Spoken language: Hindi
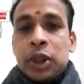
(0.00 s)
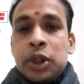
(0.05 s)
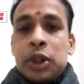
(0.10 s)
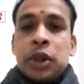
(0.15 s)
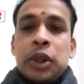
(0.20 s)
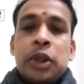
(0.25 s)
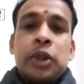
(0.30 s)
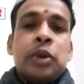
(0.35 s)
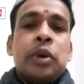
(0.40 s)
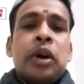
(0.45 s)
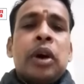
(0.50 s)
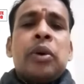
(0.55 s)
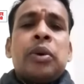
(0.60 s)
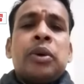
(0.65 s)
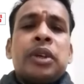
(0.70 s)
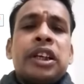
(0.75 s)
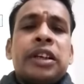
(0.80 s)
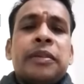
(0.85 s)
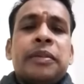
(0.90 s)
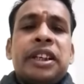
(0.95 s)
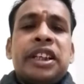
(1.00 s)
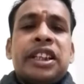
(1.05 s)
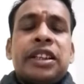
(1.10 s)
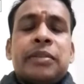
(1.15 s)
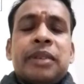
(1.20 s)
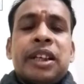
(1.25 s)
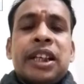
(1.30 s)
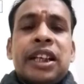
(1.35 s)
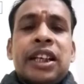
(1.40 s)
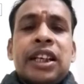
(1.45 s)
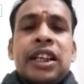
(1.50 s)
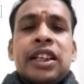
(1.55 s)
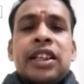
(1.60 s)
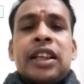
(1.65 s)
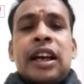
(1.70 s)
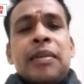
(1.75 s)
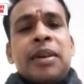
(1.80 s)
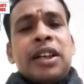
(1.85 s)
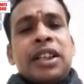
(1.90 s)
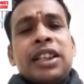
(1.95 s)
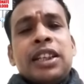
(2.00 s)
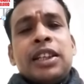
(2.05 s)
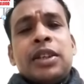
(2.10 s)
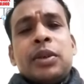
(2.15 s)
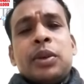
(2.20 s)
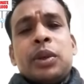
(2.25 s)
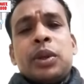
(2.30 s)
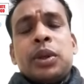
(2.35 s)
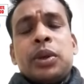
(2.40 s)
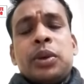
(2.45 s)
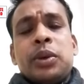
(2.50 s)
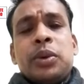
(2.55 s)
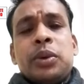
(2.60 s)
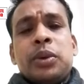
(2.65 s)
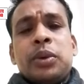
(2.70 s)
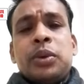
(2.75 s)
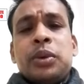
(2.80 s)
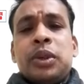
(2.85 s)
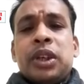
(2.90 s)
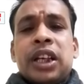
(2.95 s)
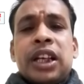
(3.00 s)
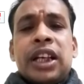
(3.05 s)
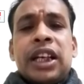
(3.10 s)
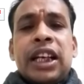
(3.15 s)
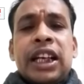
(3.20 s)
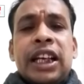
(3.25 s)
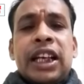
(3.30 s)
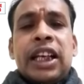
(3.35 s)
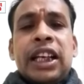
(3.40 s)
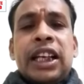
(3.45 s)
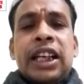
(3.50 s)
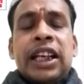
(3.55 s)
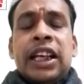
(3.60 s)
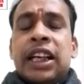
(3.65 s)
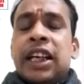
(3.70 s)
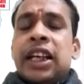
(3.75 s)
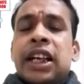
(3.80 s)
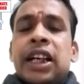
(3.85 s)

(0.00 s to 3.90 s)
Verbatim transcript: जो युवाओं के बीच में सामाजिक कृतियों को दूर करने के लिए